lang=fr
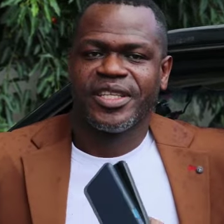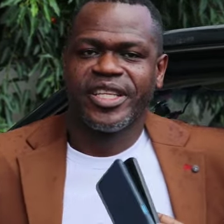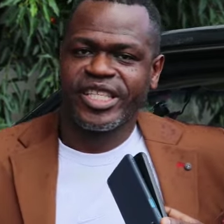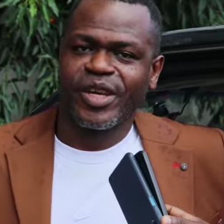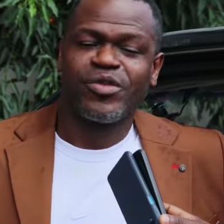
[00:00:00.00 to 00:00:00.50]

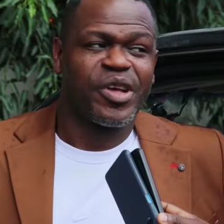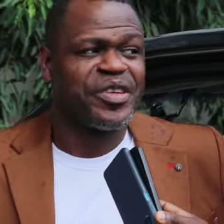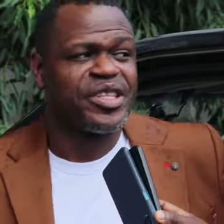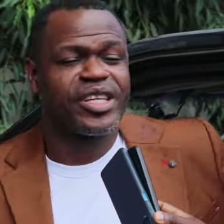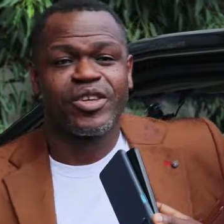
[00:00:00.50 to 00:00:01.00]
Déjà, vous
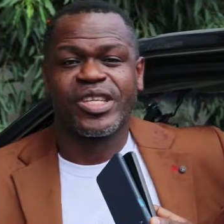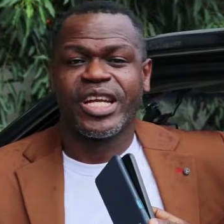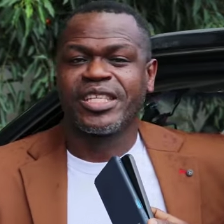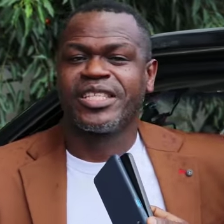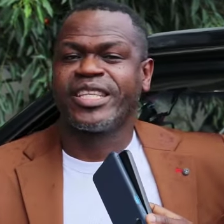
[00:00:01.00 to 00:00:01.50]
avez dit que
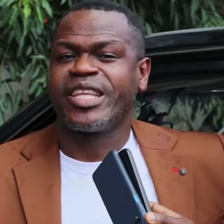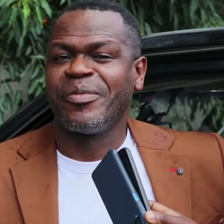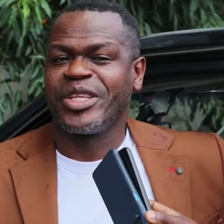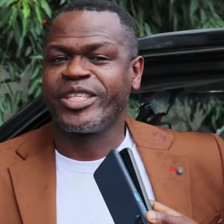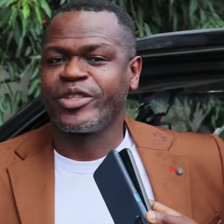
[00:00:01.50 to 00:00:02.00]
c'est la
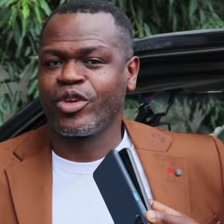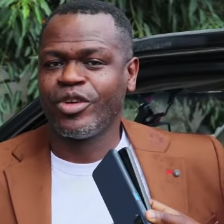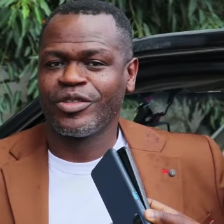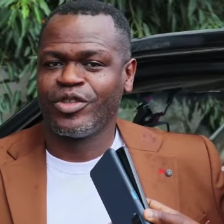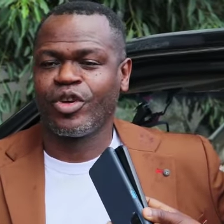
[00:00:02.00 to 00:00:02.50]
septième
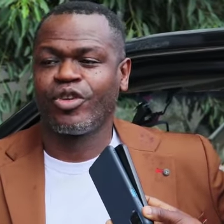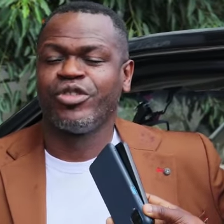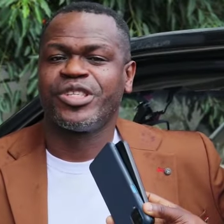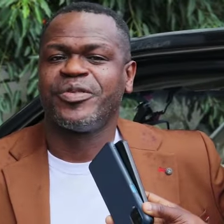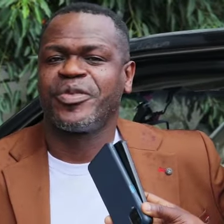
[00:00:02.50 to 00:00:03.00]
édition. Donc
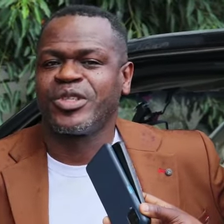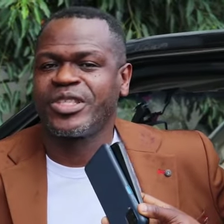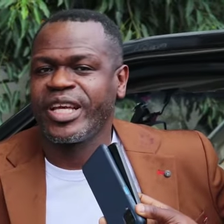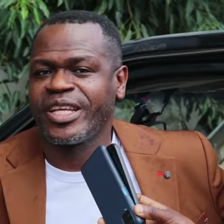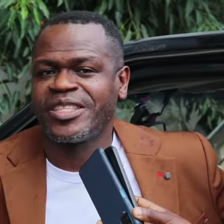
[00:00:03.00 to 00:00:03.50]
le chiffre
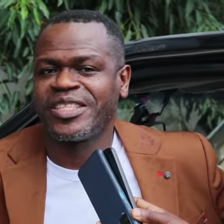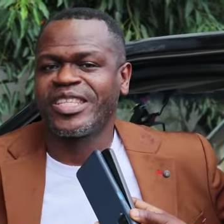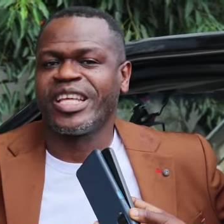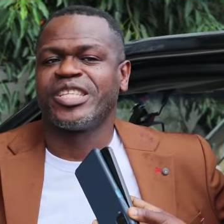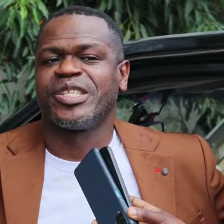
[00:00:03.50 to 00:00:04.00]
7,
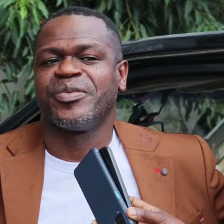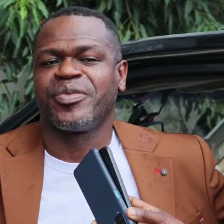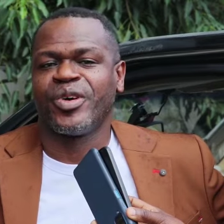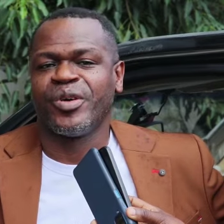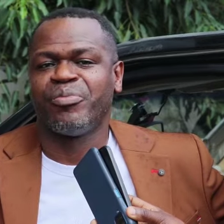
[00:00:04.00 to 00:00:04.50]
c'est un
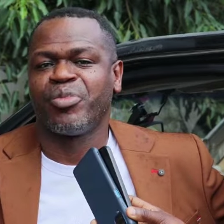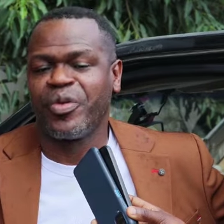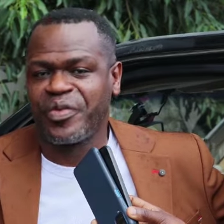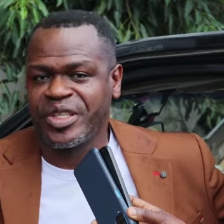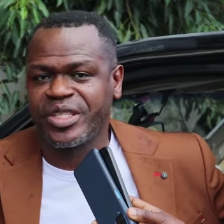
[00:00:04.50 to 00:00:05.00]
chiffre
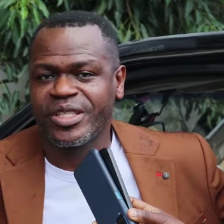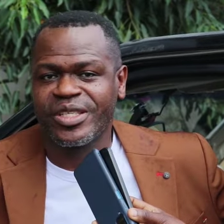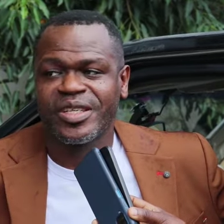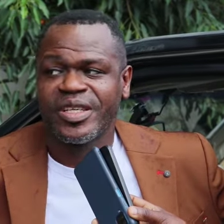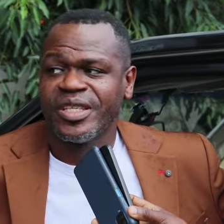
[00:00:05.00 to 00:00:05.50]
prophétique.